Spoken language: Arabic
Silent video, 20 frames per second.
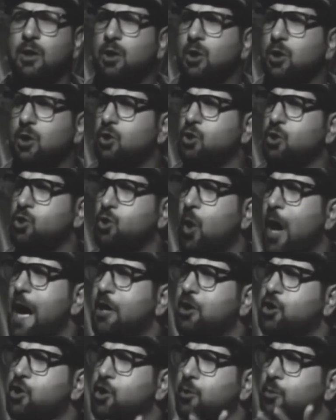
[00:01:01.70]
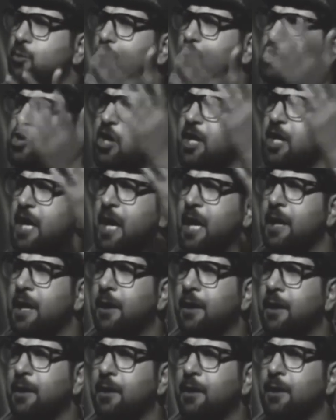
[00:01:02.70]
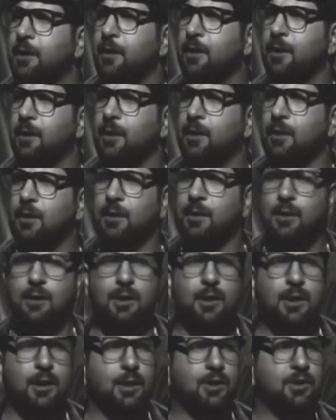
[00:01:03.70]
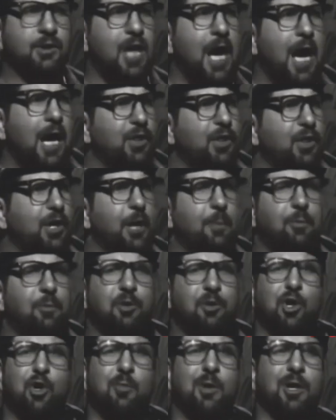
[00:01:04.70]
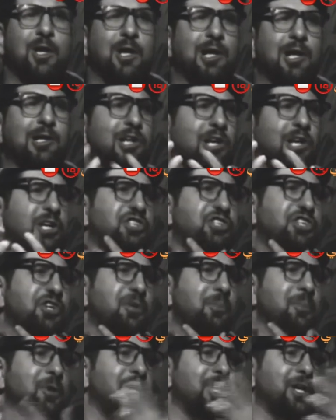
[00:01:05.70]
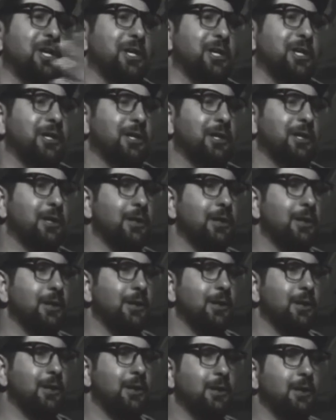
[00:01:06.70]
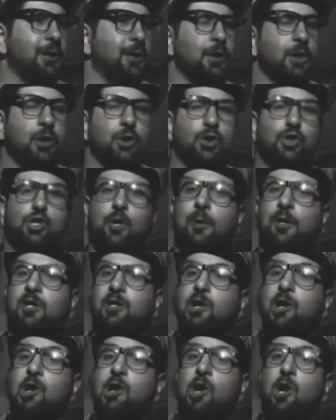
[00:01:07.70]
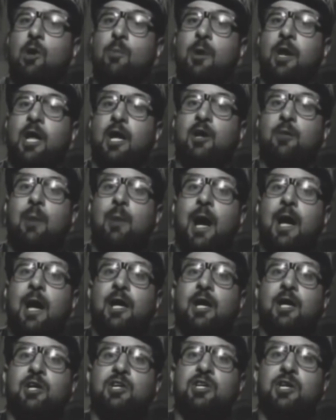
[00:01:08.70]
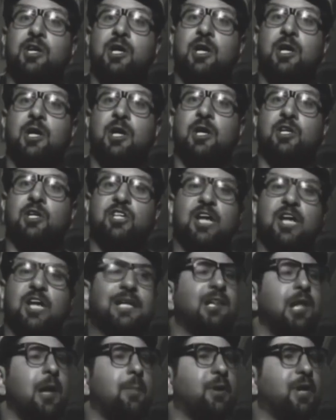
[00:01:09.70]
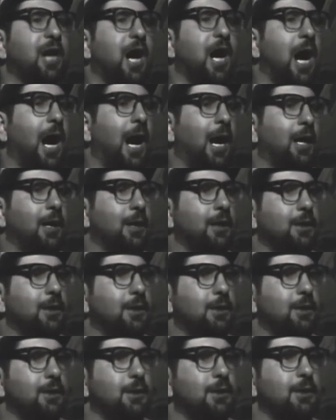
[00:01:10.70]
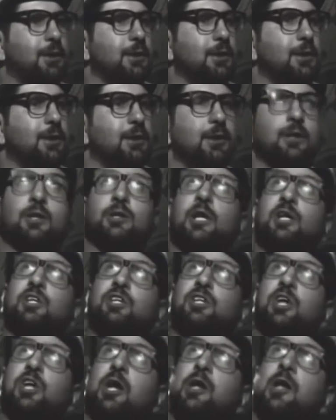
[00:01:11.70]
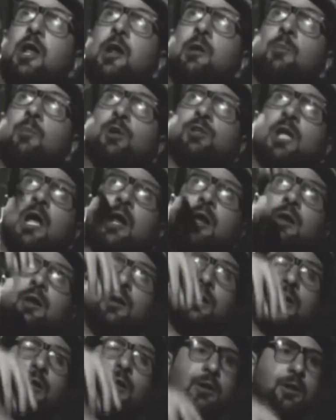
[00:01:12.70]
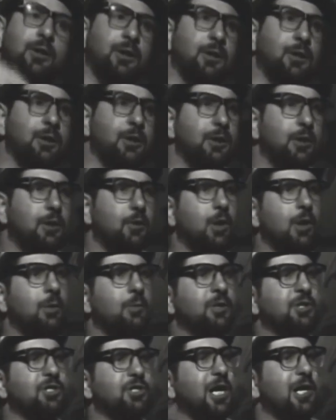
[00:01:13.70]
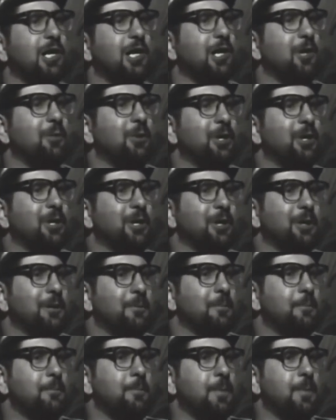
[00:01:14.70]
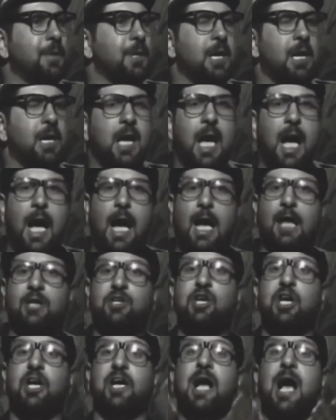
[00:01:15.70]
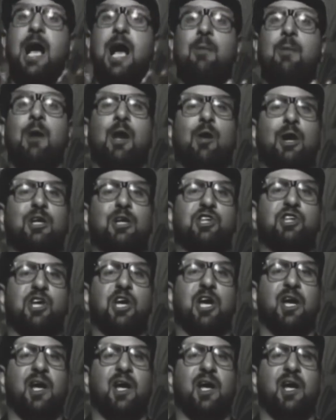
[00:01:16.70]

شو عايش بوجهين تاخذ غيبتي ومن التقت شمني جبت كل عمرك معيشني شتلة بقاع يطشرني المطر والمنجل يلمني اجيك احمر وجه